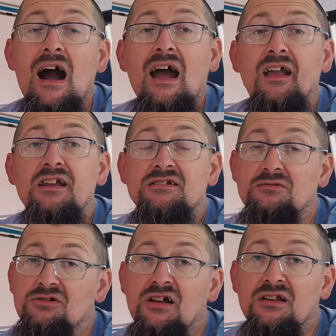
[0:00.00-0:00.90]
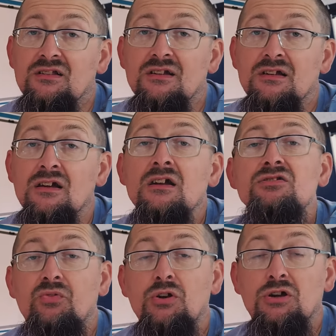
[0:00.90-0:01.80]
A jak jesteś chętny,
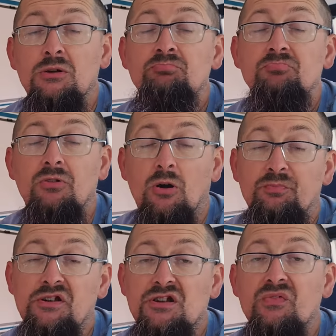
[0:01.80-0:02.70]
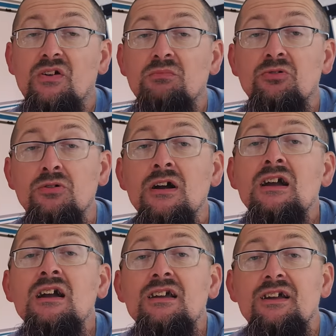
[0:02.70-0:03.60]
w opisie filmu
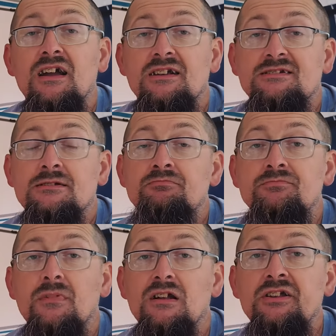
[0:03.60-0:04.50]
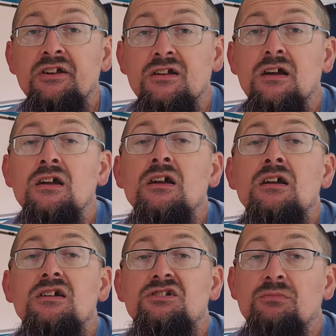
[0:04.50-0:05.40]
jest link,
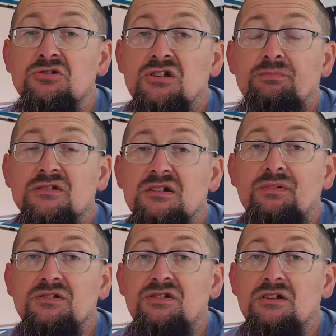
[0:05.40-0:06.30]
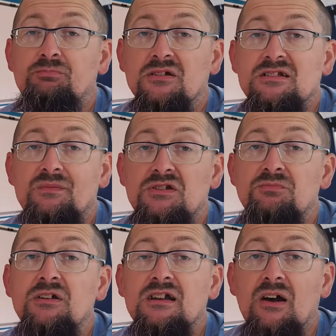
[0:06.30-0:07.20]
gdzie można postawać i postawić
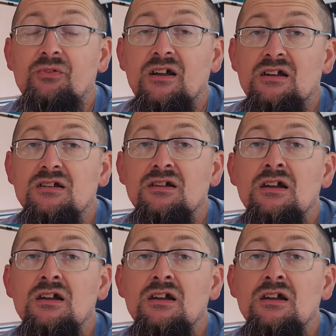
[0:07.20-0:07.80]
mi kawkę